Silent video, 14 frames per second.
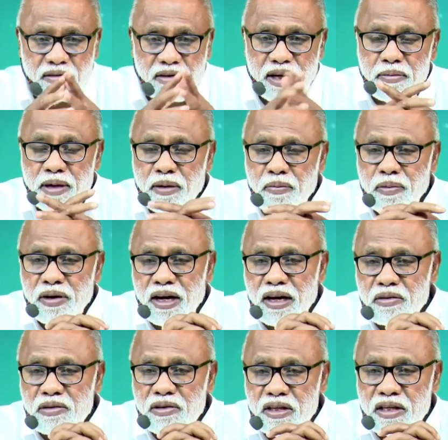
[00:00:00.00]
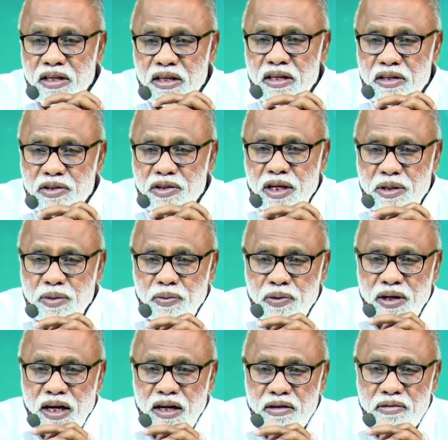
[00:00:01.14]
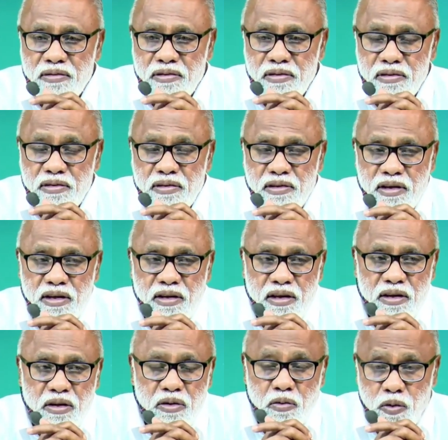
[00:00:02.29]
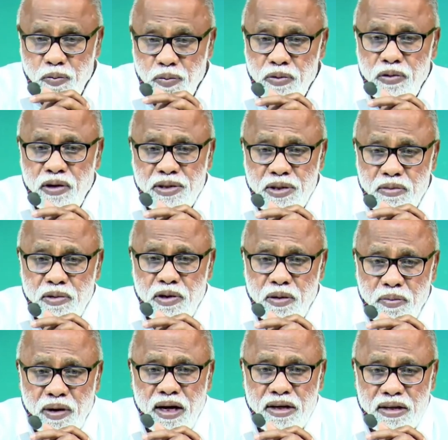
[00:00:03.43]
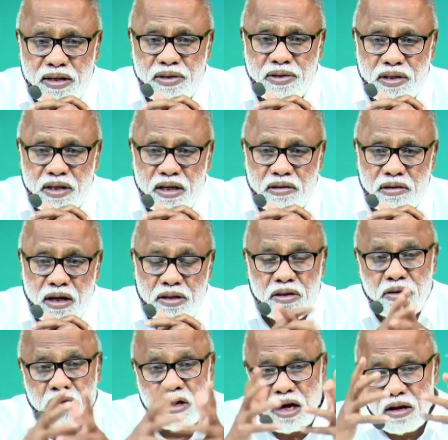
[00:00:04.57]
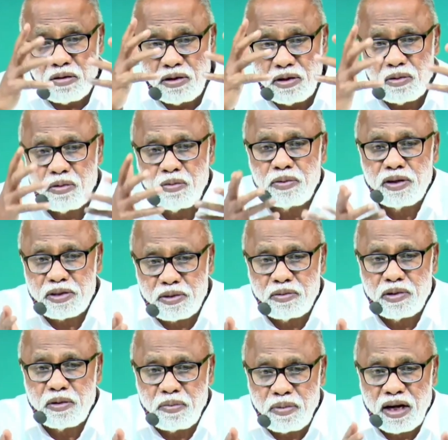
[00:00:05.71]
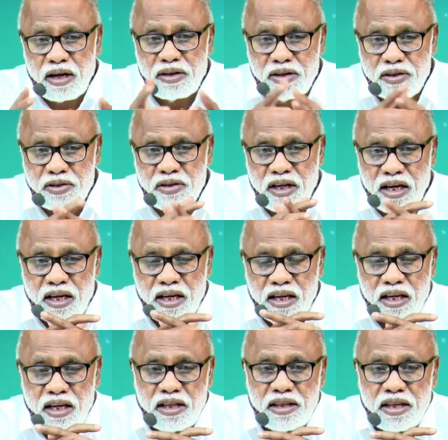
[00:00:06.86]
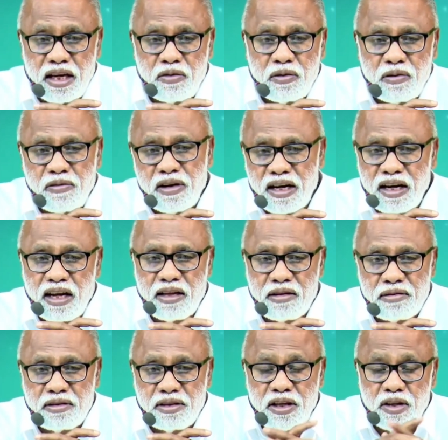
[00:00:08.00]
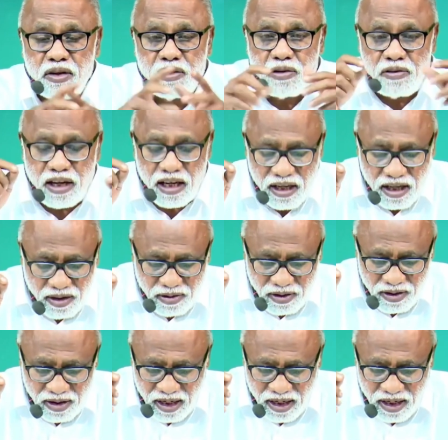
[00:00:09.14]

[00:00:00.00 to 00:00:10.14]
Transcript: వాడేమైపోయాడు చచ్చిపోయాడు ఉపవాసం ఉండి ప్రార్థిస్తే అది దావీద ఉపవాసం ఉండి ప్రార్థిస్తే దేవుడు వినలేదు ఎందుకు వినలేదు